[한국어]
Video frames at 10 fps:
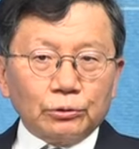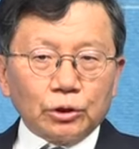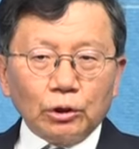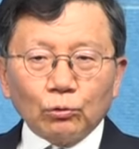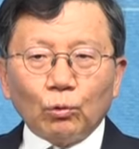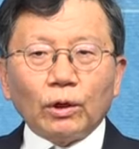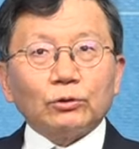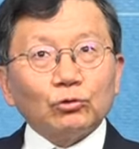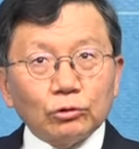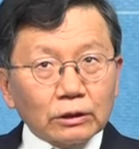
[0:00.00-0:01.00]

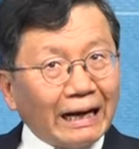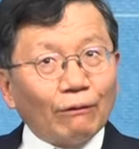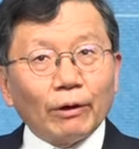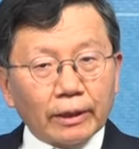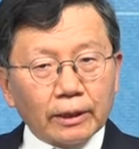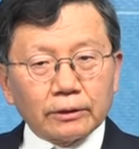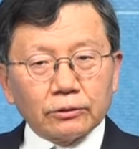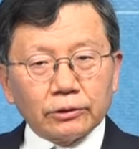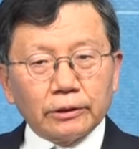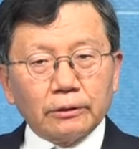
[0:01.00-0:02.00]
자유공화주의를 강화해 가는
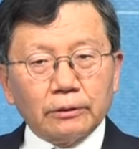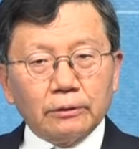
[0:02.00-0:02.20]
거예요.